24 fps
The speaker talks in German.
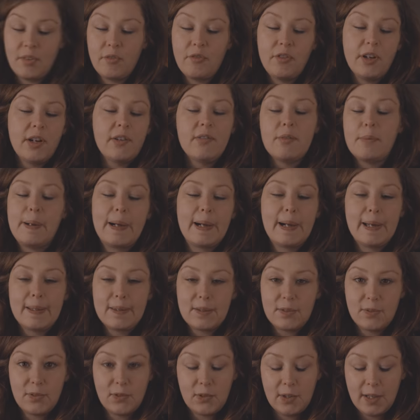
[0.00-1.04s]
Fangen wir mal
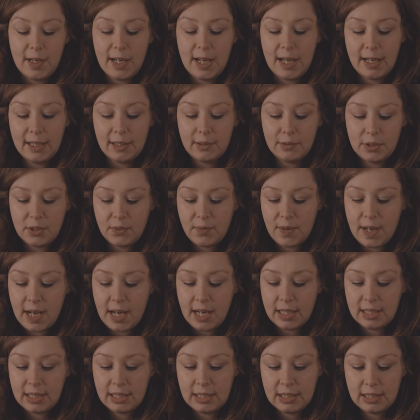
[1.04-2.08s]
ganz vorne an. Und
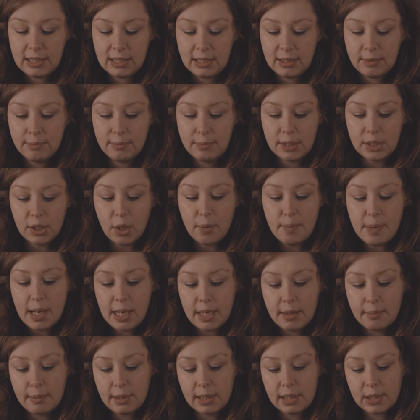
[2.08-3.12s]
zwar hatte ich im
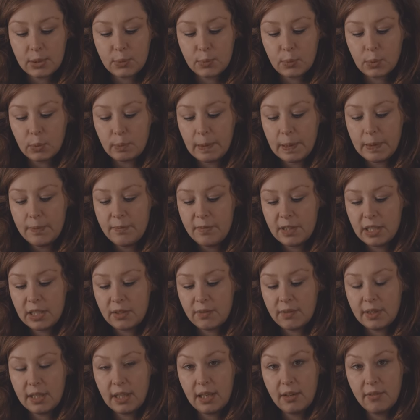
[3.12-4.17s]
Sommer immer das Problem, wenn
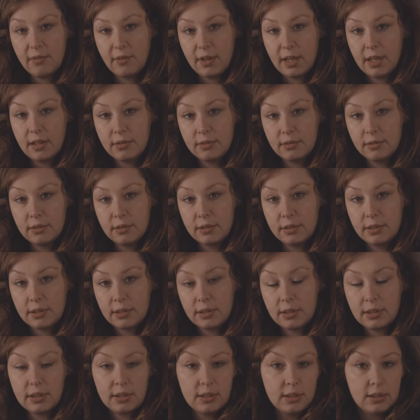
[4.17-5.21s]
ich wandern war
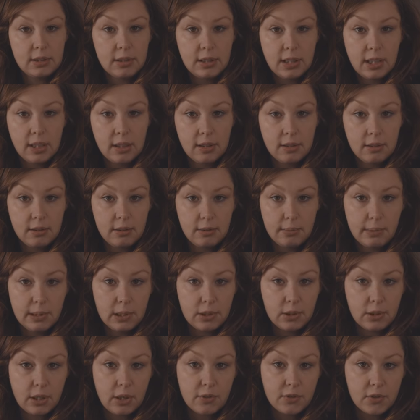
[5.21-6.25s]
und es ging über,
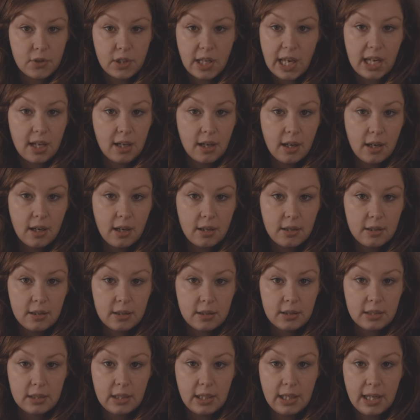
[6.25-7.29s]
auf Strecken,
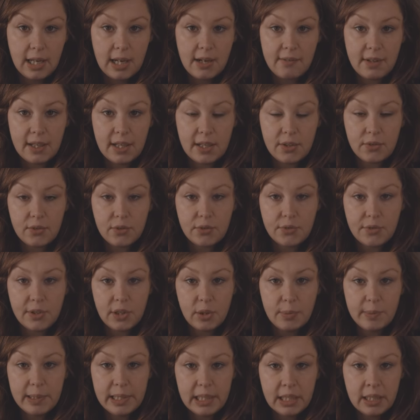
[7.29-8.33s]
äh, die länger waren als fünf
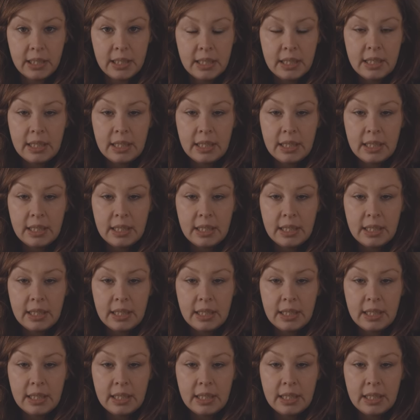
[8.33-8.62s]
Kilometer,